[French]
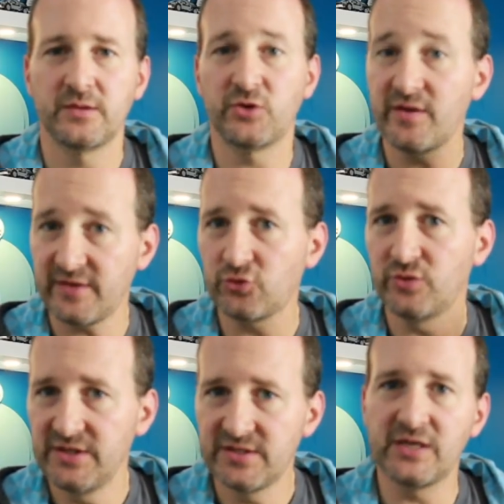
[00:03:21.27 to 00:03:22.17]
Dans la version
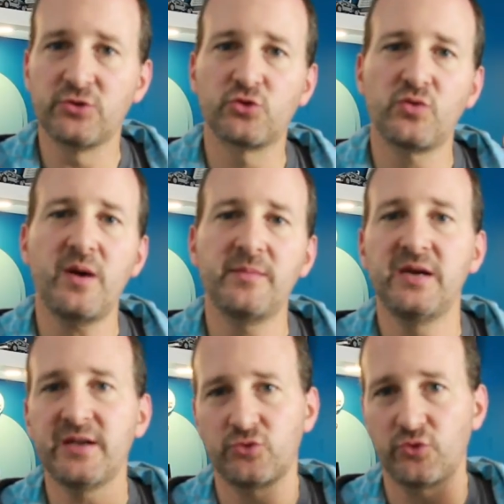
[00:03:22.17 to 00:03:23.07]
initiale de Swarm,
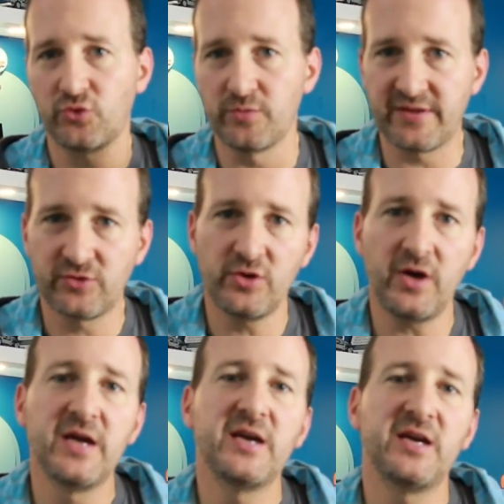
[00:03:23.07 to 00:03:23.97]
l'élection de ce
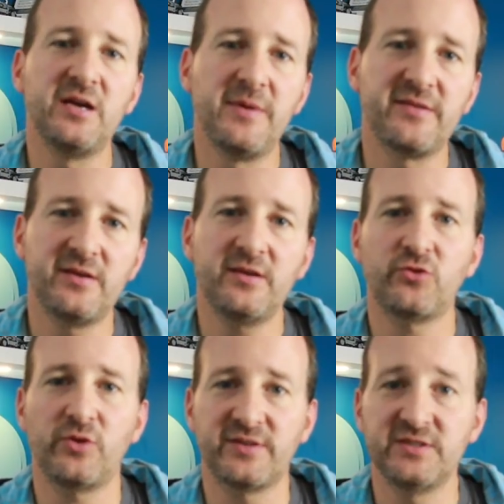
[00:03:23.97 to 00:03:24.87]
master est basée
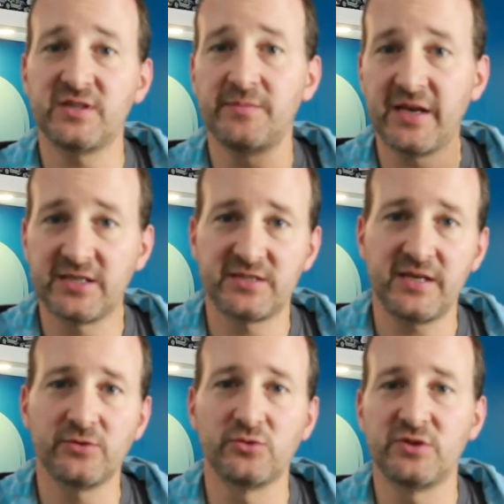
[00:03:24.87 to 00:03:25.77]
sur un système
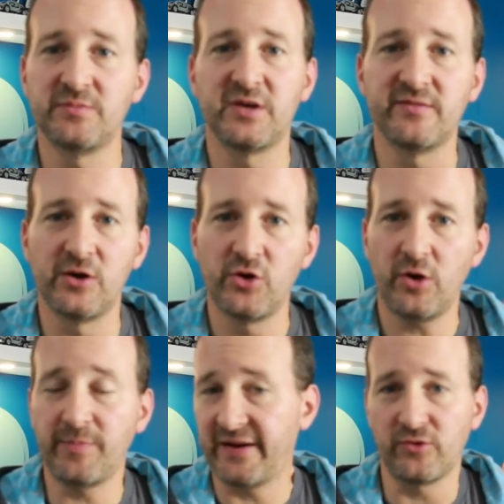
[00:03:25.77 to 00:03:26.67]
externe de type
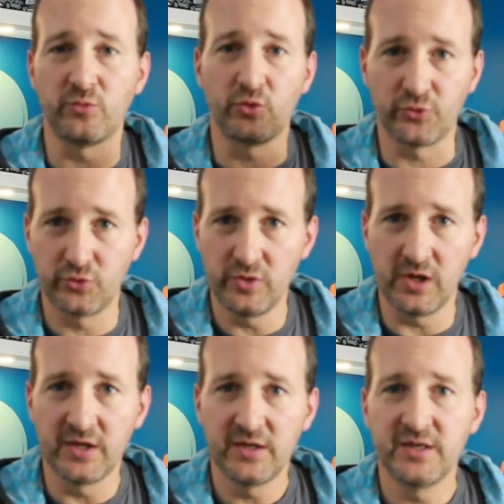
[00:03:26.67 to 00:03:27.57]
clé-valeur, par exemple
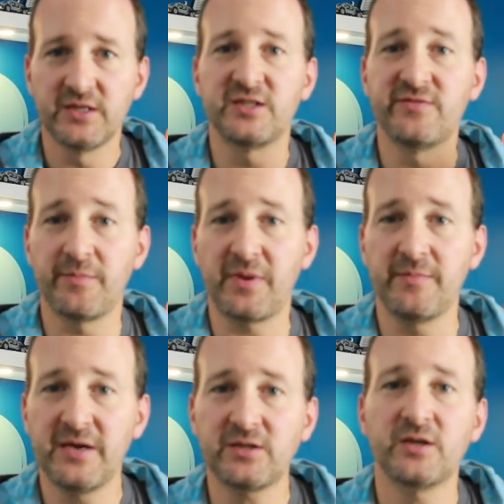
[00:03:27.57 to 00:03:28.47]
consul, ce qui va
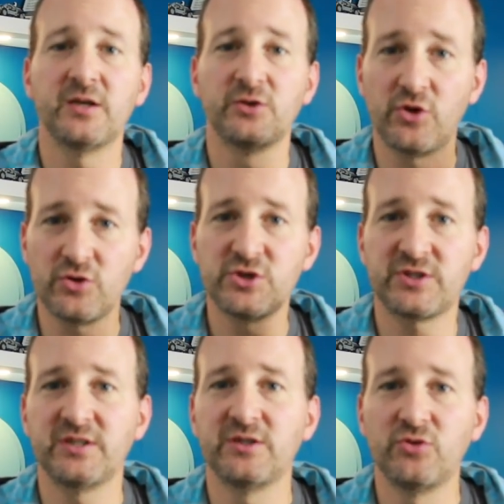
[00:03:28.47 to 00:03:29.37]
permettre
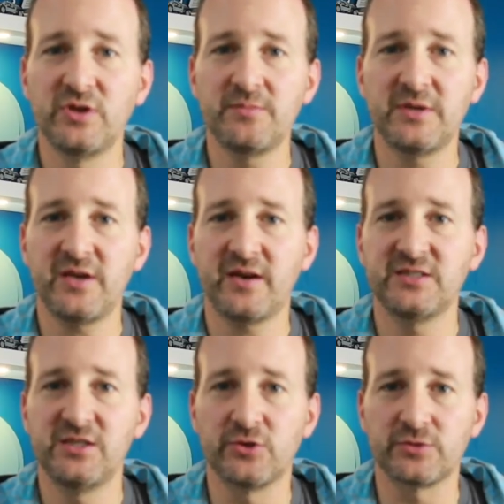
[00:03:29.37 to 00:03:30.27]
d'enregistrer des données de manière
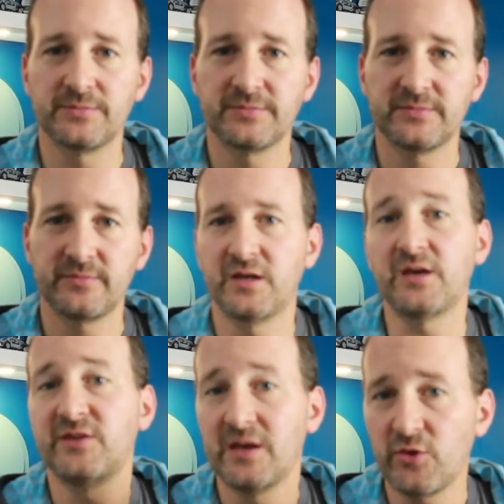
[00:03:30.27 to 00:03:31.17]
résiliente.
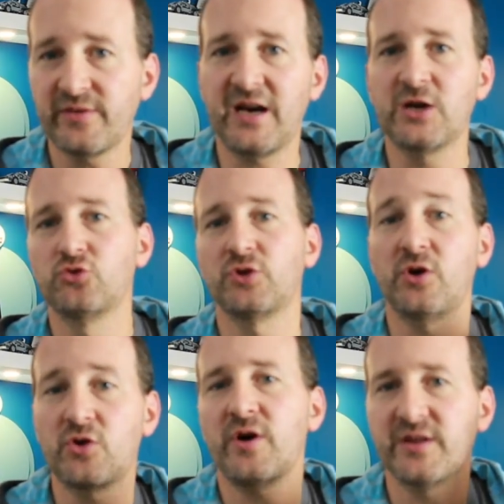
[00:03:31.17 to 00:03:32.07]
Évidemment, ça rajoute
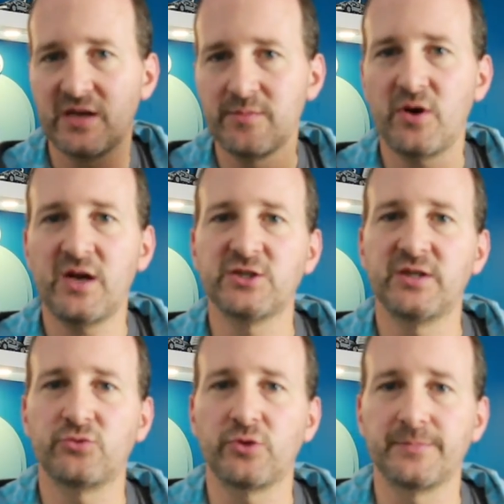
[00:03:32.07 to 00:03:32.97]
encore un élément à
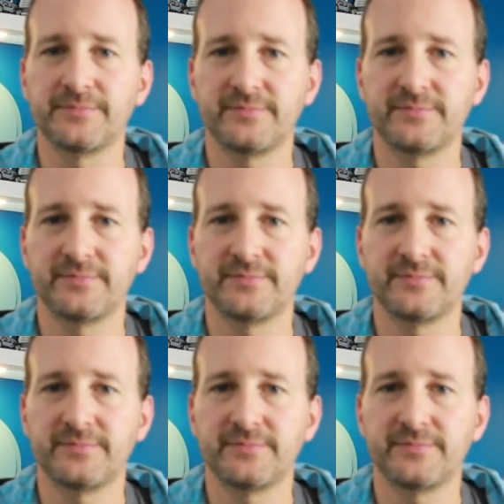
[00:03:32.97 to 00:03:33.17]
l'architecture.